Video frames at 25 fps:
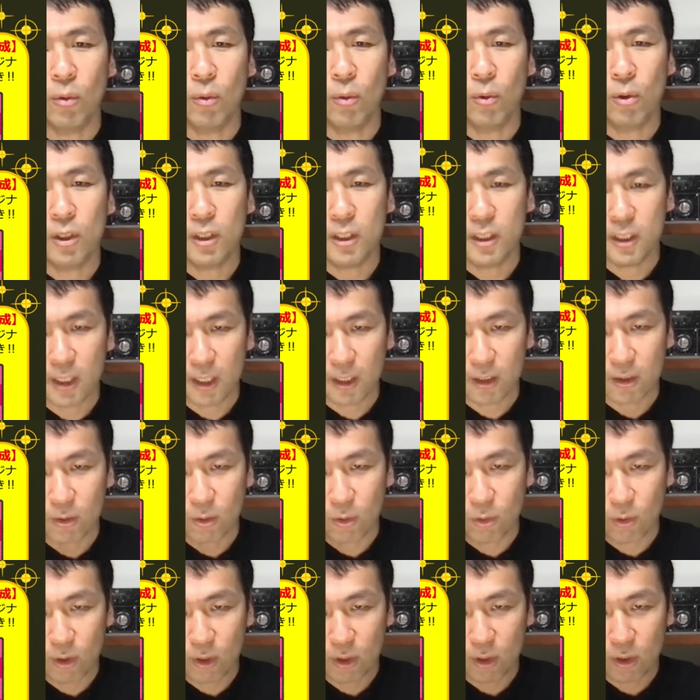
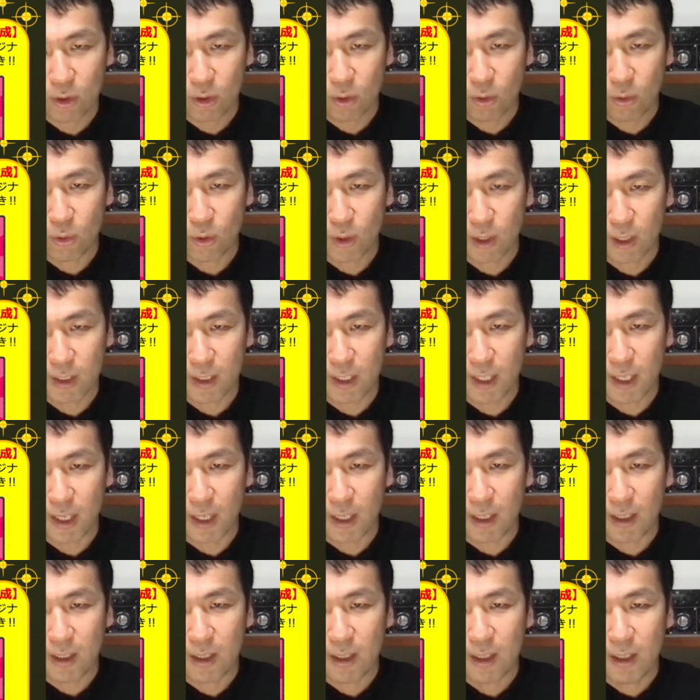オリジナルコイン動画で